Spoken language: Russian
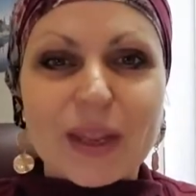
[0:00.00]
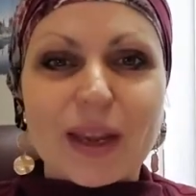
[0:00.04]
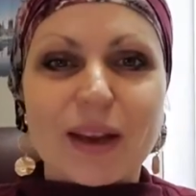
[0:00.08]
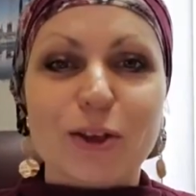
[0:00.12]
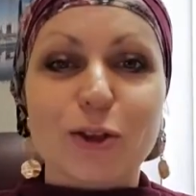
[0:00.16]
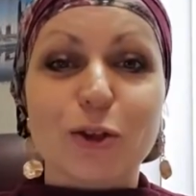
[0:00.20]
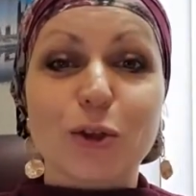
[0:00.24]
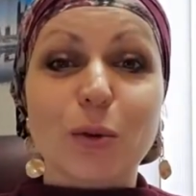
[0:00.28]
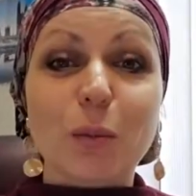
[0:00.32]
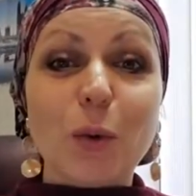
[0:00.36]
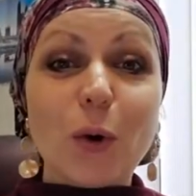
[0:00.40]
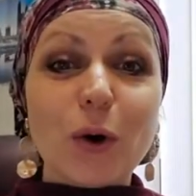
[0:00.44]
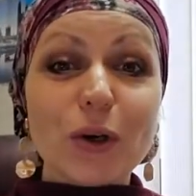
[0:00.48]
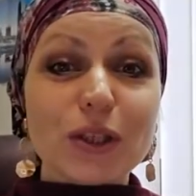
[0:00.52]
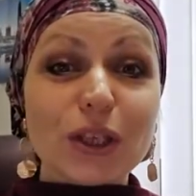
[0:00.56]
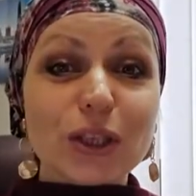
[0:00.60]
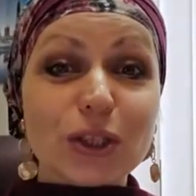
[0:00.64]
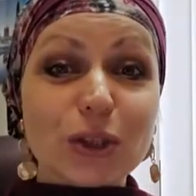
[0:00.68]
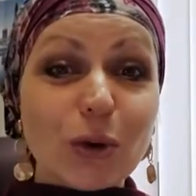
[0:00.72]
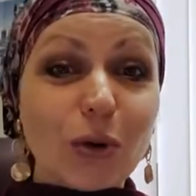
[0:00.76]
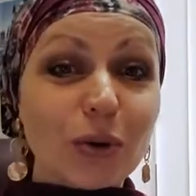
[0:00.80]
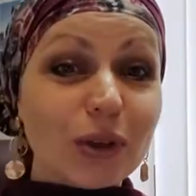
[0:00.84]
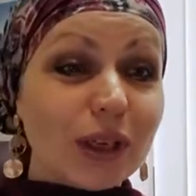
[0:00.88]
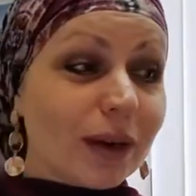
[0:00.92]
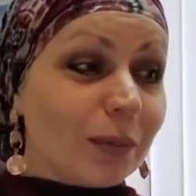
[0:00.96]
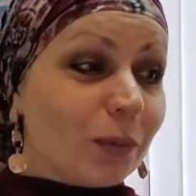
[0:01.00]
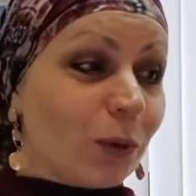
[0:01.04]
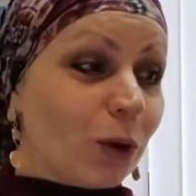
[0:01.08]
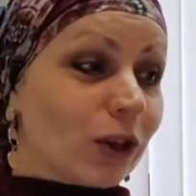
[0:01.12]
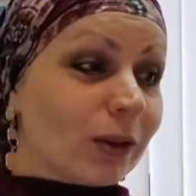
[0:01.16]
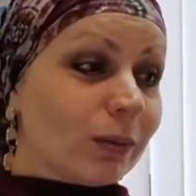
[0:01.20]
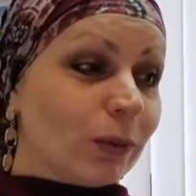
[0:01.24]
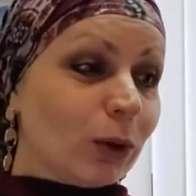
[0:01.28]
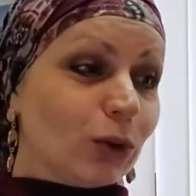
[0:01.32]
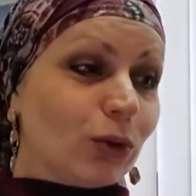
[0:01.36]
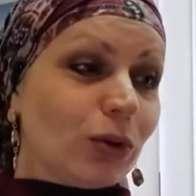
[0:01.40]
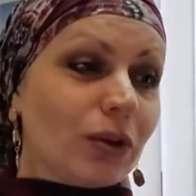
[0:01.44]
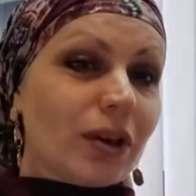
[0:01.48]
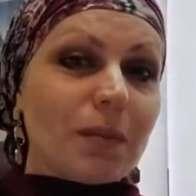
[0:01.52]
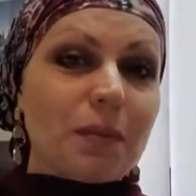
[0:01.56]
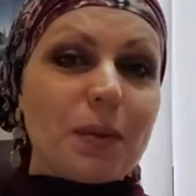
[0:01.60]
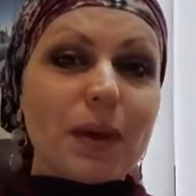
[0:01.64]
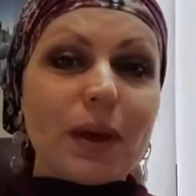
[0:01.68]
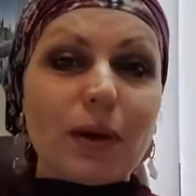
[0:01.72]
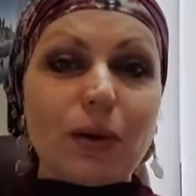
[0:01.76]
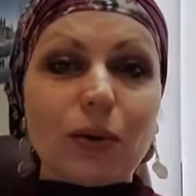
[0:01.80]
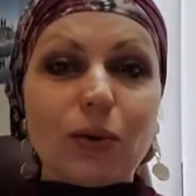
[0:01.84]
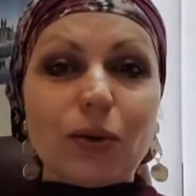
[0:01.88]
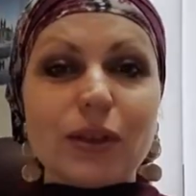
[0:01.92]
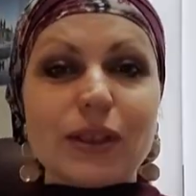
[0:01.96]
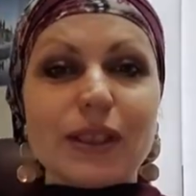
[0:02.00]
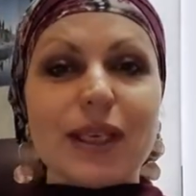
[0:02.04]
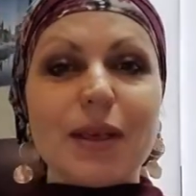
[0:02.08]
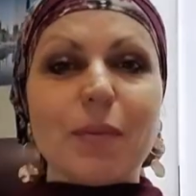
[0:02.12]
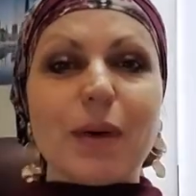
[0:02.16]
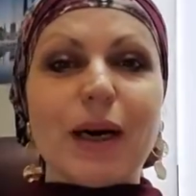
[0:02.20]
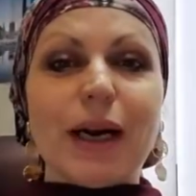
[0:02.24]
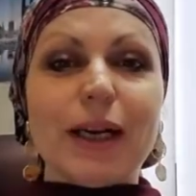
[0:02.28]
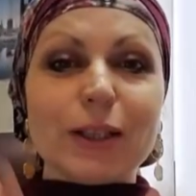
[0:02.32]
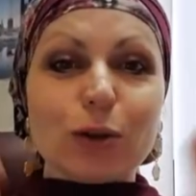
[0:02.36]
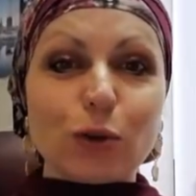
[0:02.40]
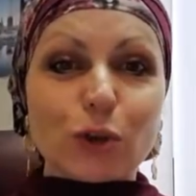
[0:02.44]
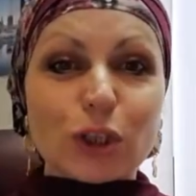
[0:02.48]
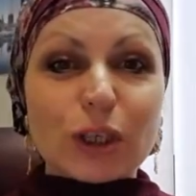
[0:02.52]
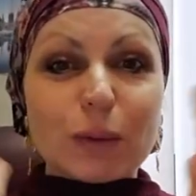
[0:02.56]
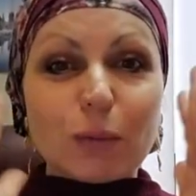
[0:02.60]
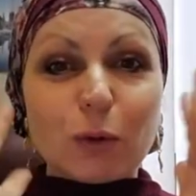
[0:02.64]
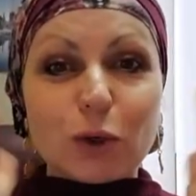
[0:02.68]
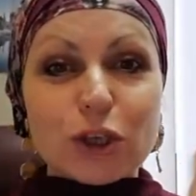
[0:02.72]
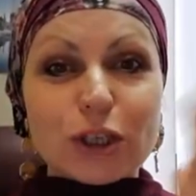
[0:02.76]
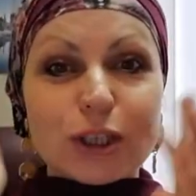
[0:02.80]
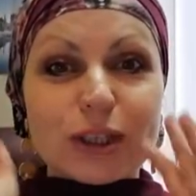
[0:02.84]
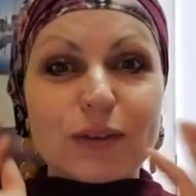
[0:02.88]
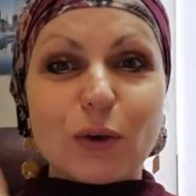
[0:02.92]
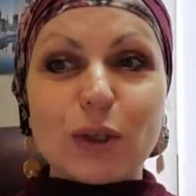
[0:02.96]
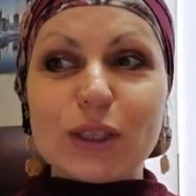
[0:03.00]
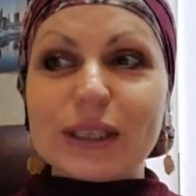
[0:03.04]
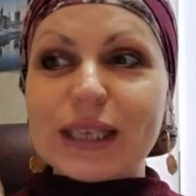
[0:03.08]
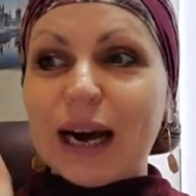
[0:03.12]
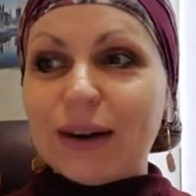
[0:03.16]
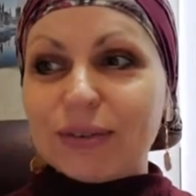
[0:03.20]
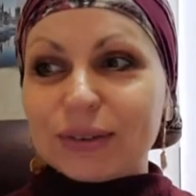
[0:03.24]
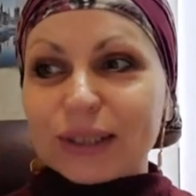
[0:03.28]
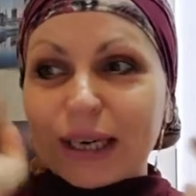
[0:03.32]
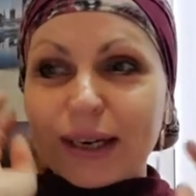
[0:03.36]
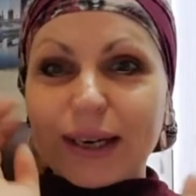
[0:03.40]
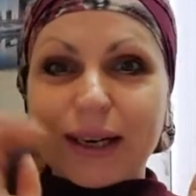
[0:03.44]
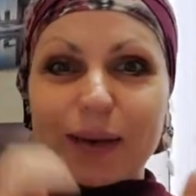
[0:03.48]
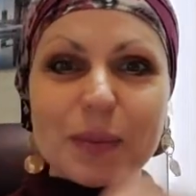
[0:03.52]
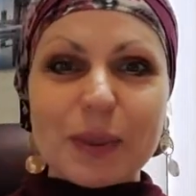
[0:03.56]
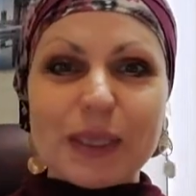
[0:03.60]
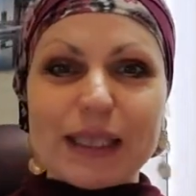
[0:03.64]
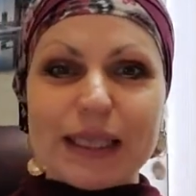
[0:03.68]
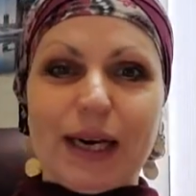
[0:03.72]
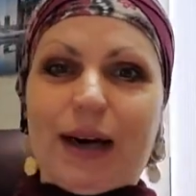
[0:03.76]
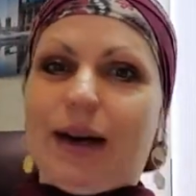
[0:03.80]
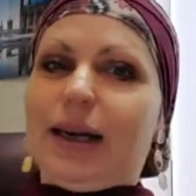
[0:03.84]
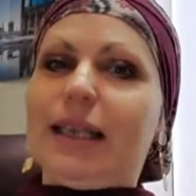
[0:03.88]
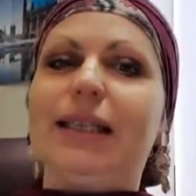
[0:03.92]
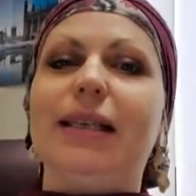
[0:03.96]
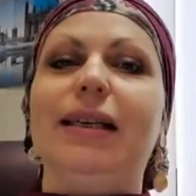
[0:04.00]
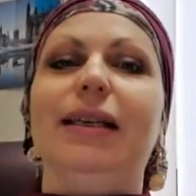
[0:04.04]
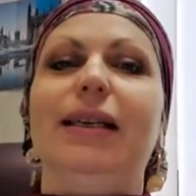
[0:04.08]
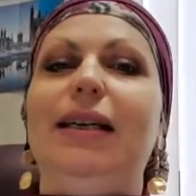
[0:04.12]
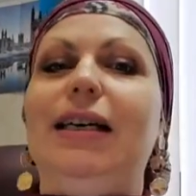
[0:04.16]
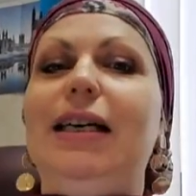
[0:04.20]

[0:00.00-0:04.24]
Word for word: что мой детенок, боже мой, он только первый год занимается, уже может свой завтрак описать.